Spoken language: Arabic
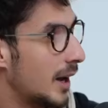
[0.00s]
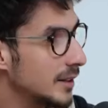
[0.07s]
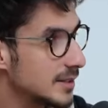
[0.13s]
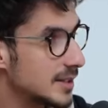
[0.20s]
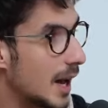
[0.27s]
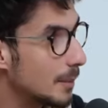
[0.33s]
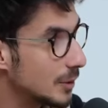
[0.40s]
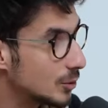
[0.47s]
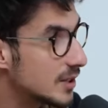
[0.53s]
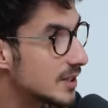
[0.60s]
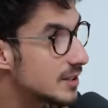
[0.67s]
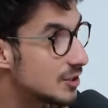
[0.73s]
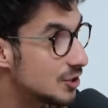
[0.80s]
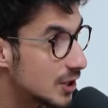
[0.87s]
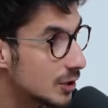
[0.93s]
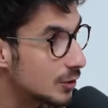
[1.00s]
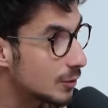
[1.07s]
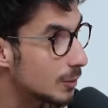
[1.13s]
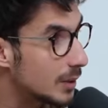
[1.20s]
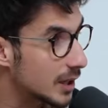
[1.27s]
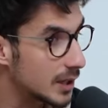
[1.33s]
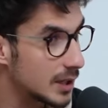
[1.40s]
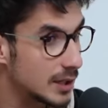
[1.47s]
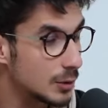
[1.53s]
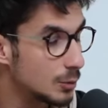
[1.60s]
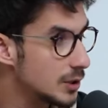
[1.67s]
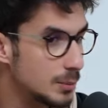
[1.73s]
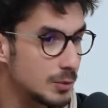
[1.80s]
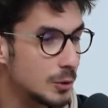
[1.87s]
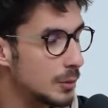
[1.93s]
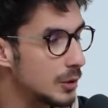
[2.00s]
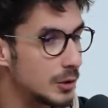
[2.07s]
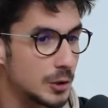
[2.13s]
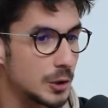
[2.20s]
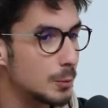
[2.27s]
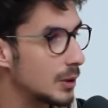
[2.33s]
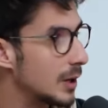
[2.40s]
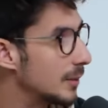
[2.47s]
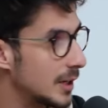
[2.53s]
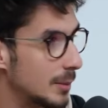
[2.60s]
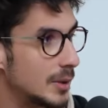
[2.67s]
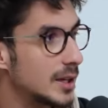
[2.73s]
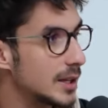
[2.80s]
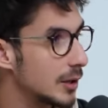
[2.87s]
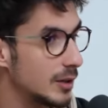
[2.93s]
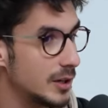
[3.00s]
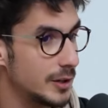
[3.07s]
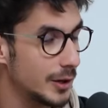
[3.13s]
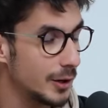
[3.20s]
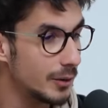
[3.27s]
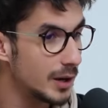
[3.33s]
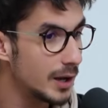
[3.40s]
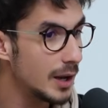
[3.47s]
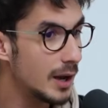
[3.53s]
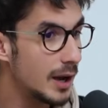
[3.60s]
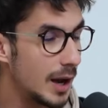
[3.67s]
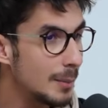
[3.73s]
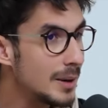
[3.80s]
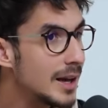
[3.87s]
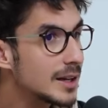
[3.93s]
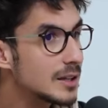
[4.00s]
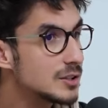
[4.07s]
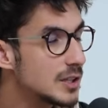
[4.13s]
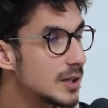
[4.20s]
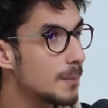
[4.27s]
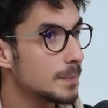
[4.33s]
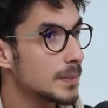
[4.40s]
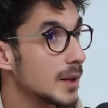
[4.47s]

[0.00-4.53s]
عندي صحابي توريست جاو مره ويبدو من اوروبا ولا من امريكا واللي هو عمل هكا جي